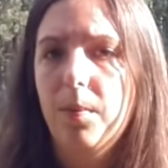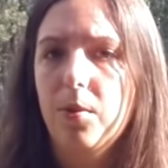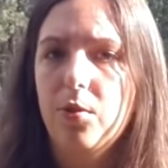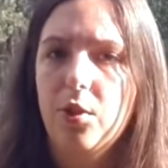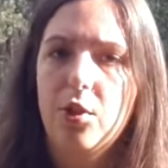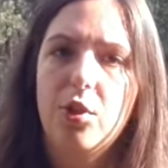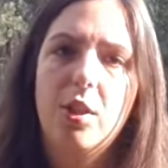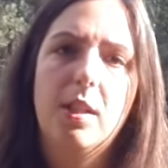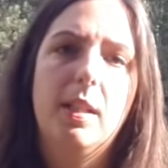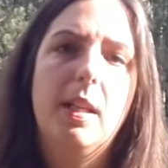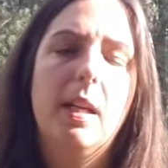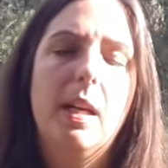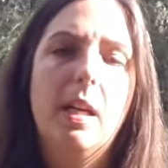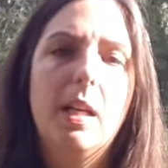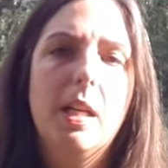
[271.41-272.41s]

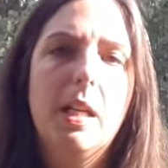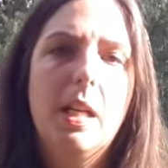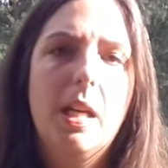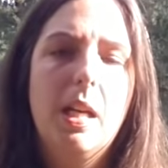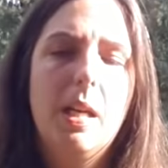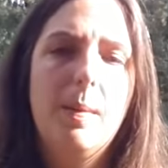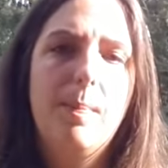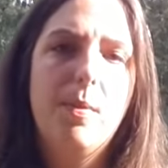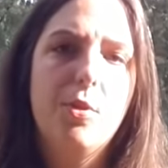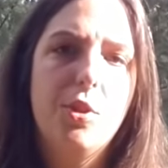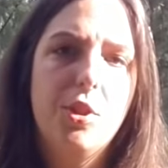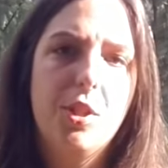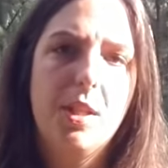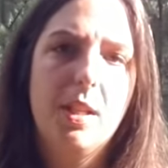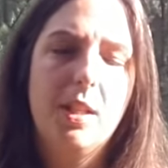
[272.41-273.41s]
poszerzenia,
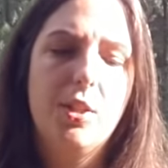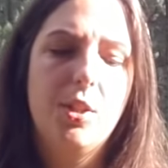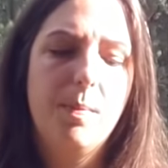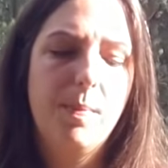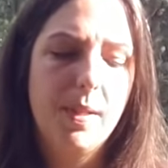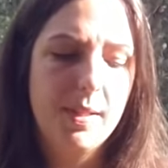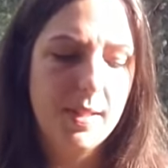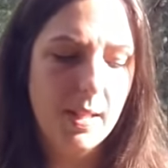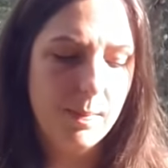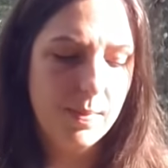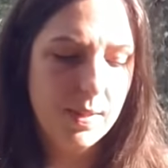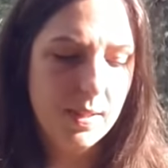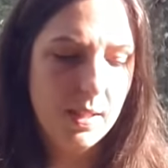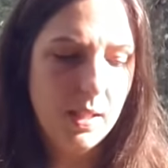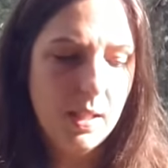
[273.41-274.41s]
poszerzenia naszej
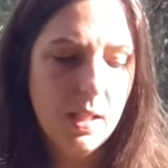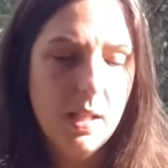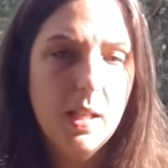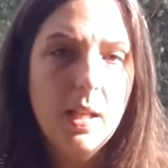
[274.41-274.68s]
percepcji,